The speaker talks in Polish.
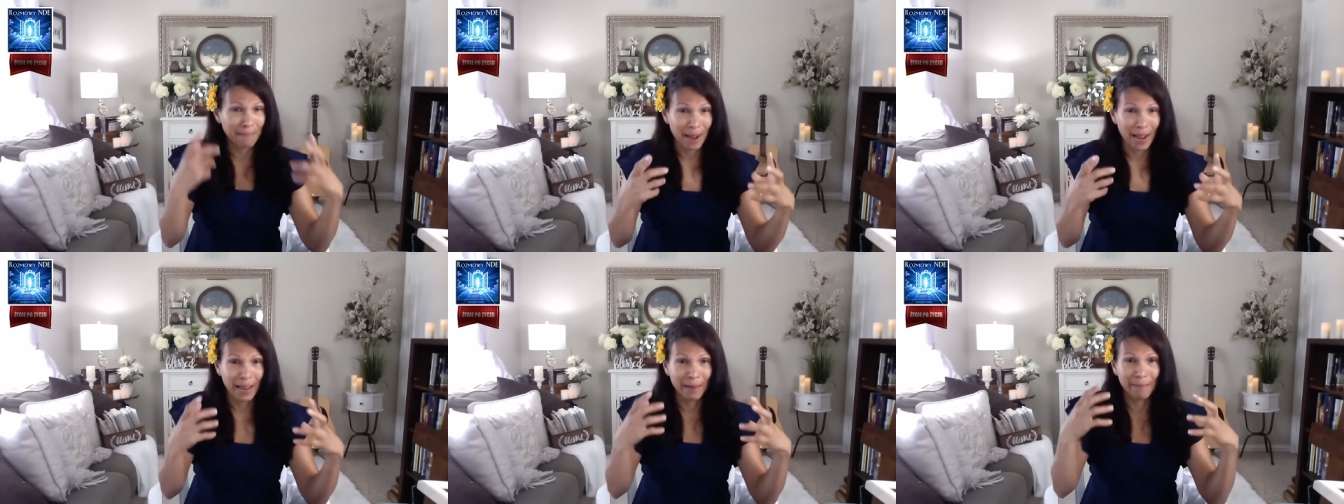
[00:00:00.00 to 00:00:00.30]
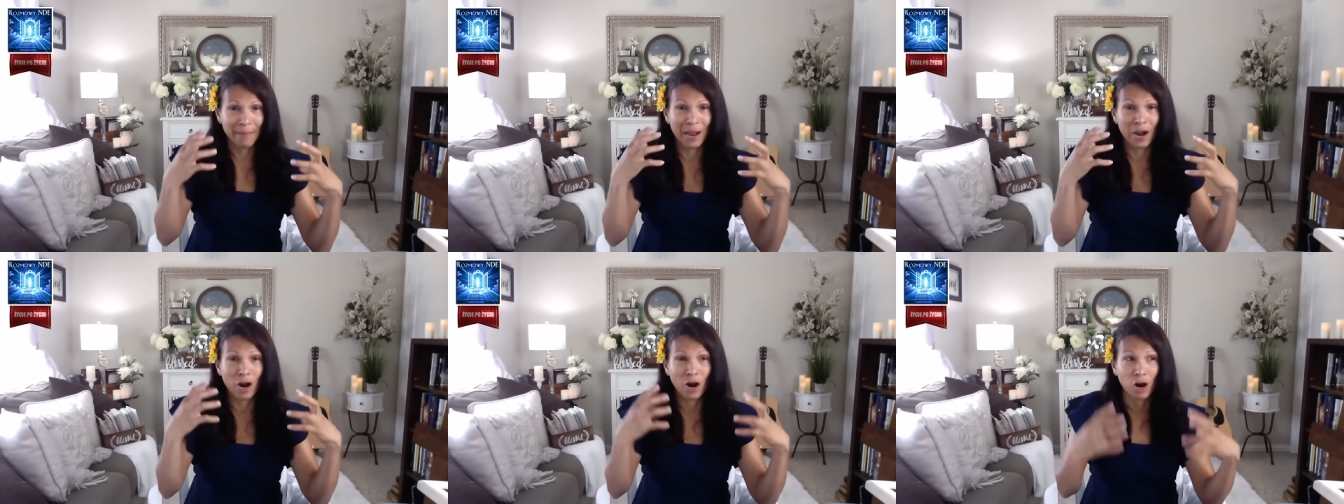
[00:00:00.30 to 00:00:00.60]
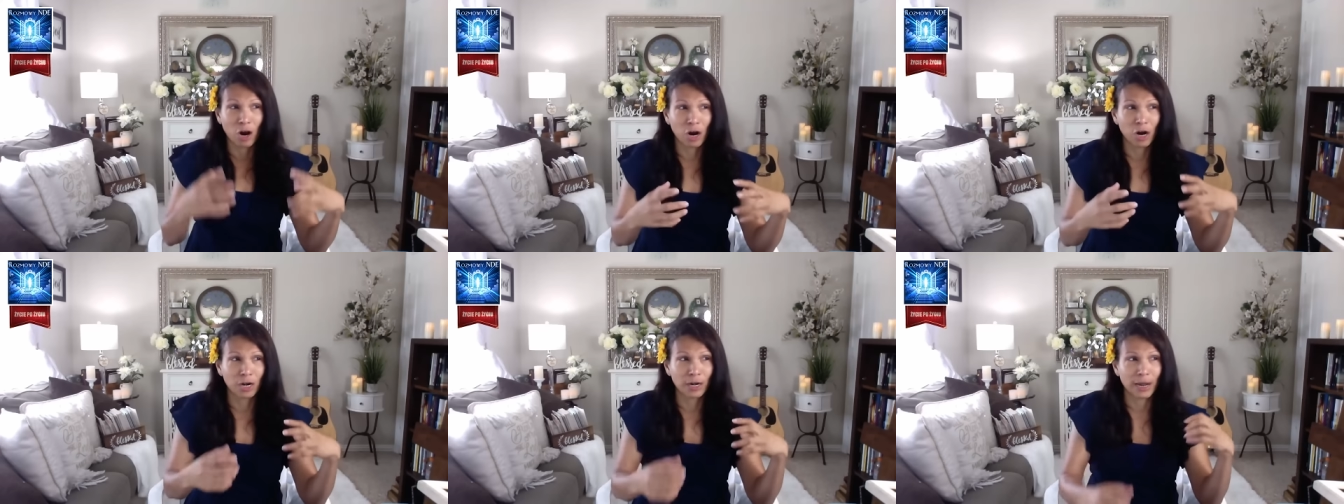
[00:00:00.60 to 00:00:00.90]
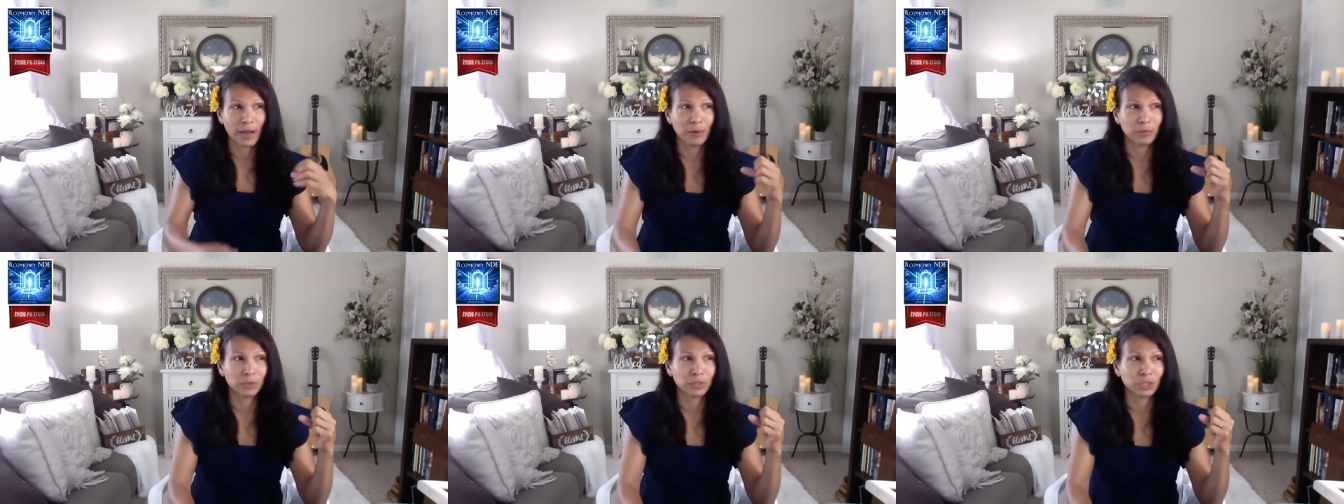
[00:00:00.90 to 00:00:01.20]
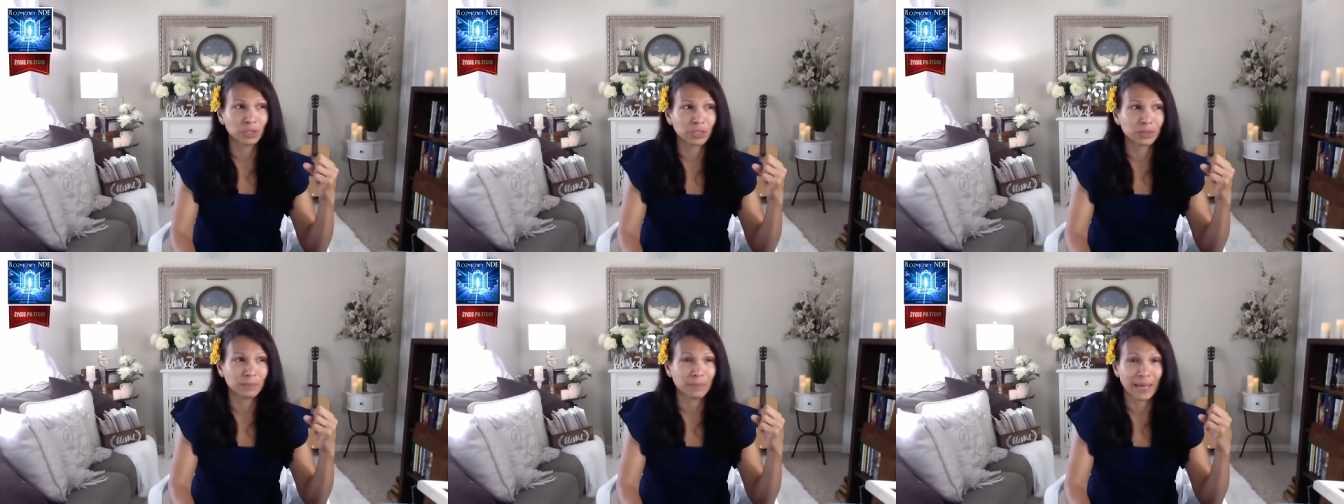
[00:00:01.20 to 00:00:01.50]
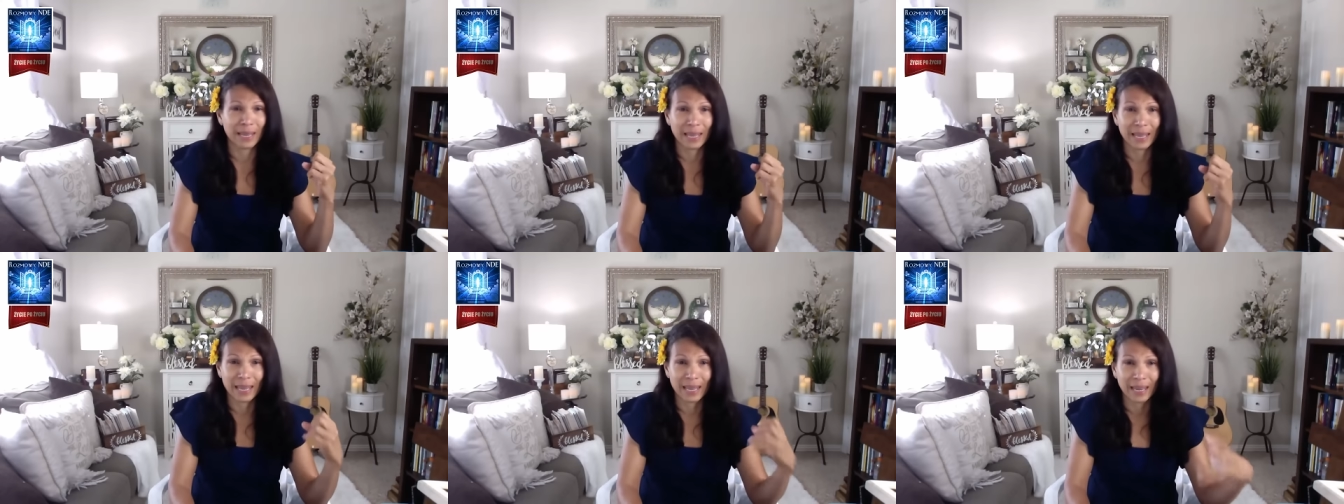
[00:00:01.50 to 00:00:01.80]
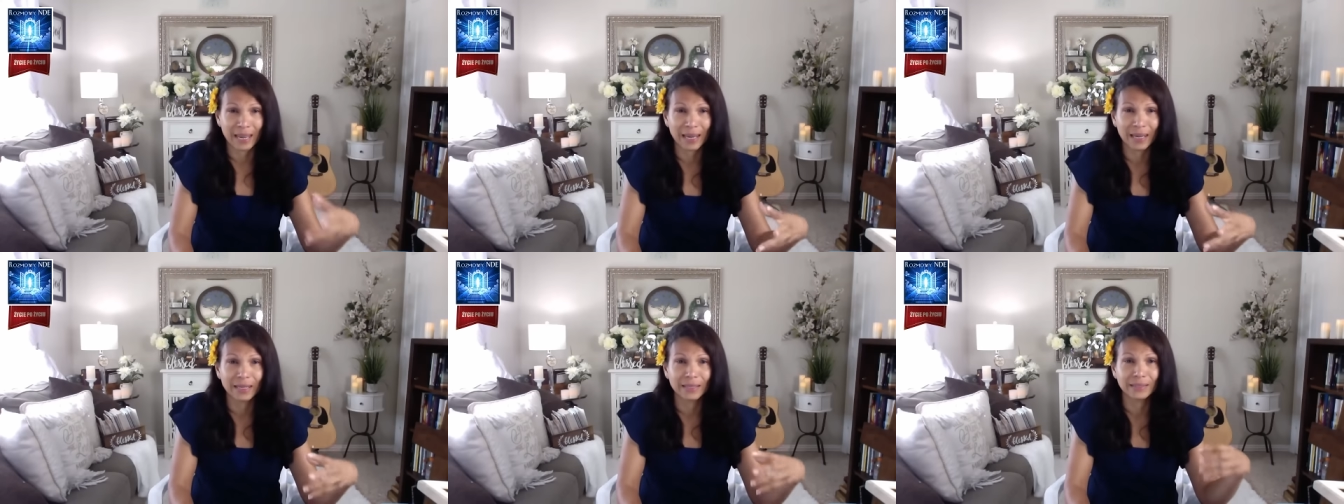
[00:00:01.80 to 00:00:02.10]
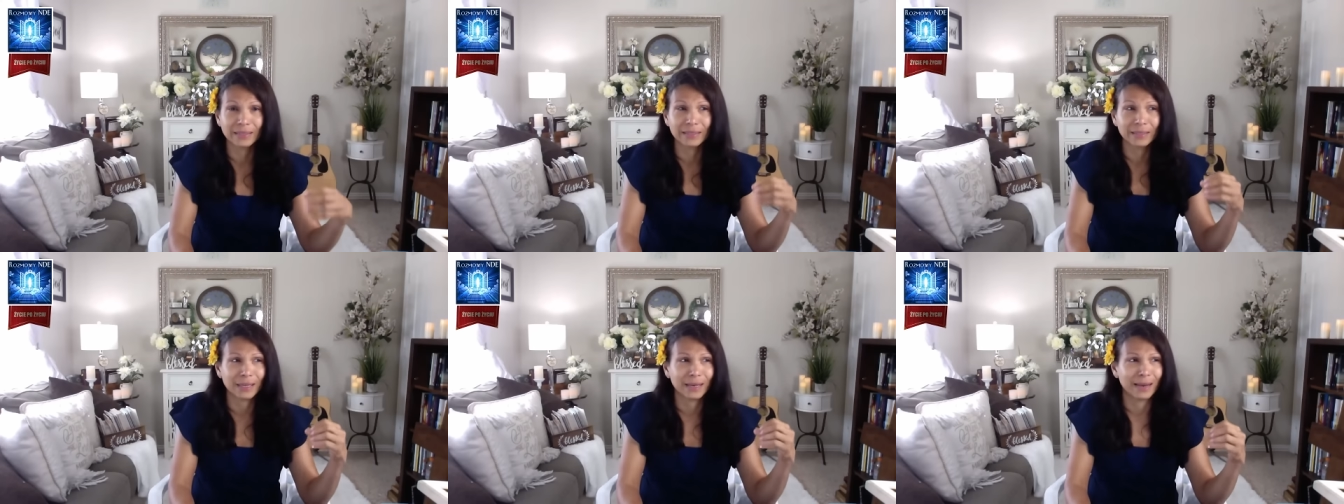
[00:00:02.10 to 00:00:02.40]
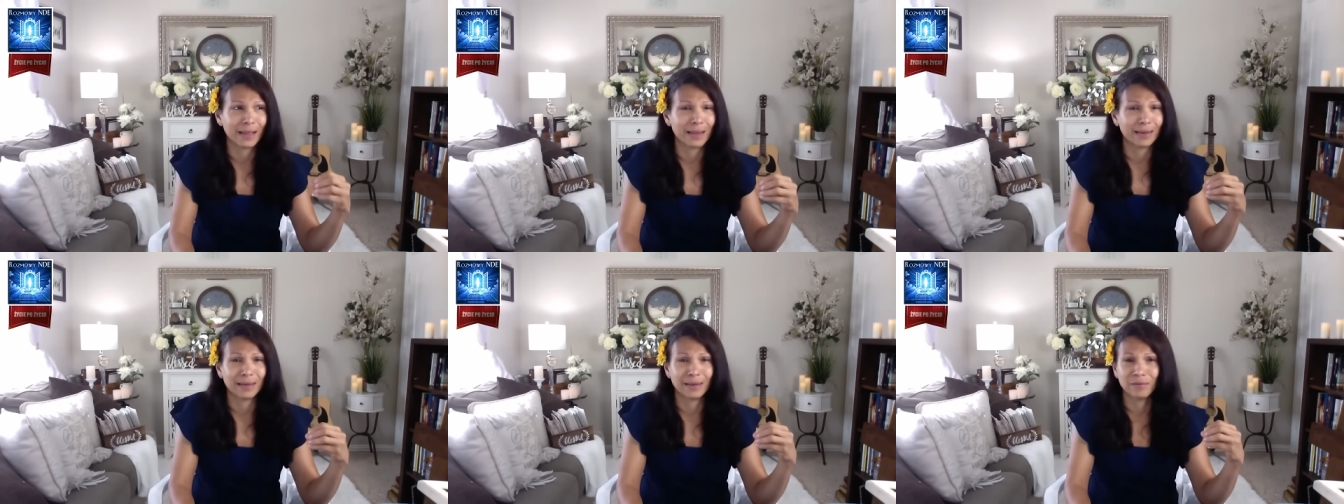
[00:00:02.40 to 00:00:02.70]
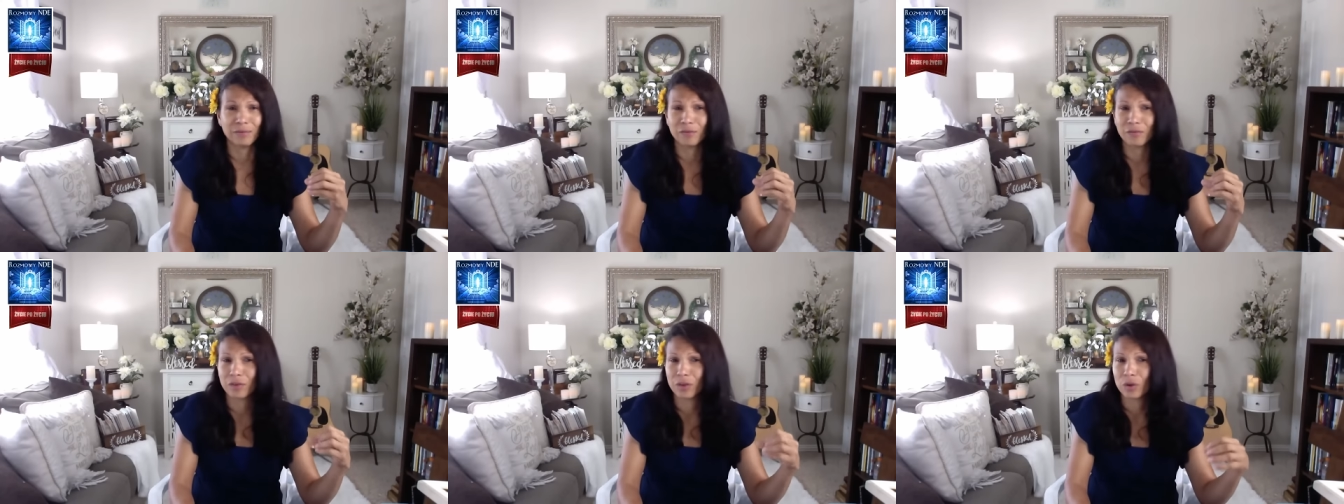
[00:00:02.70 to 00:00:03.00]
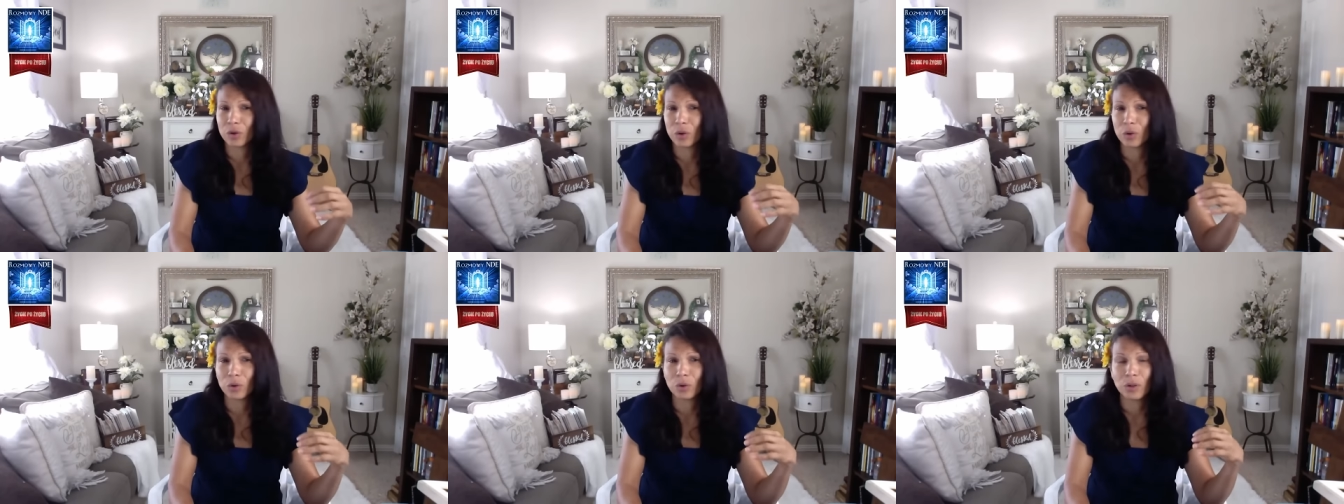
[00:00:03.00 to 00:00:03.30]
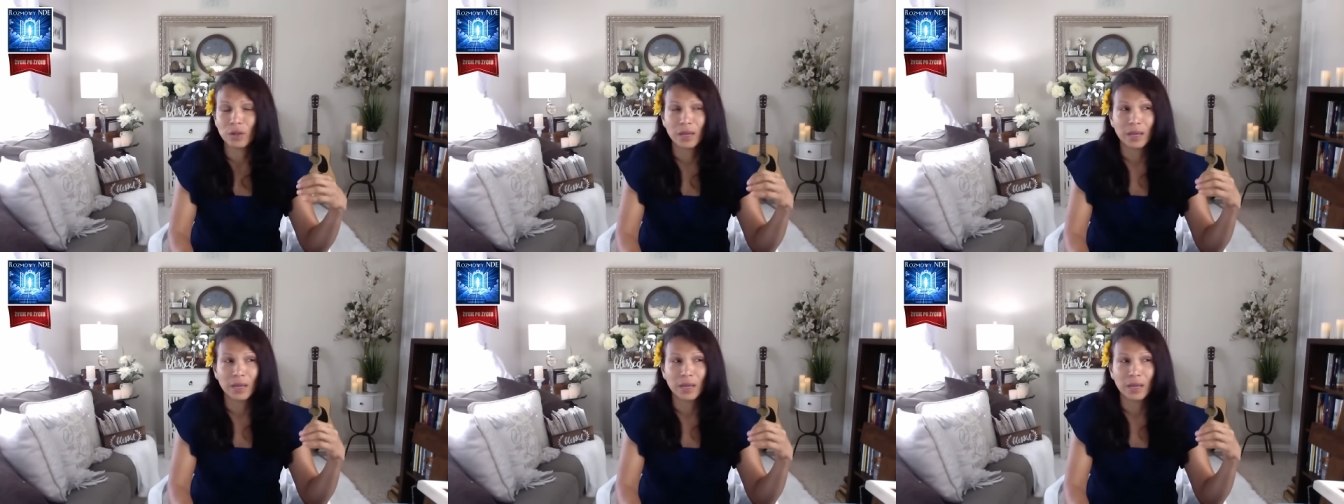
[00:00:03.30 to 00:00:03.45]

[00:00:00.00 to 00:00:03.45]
w sercu byłam z moimi dziećmi, ale nie czułam.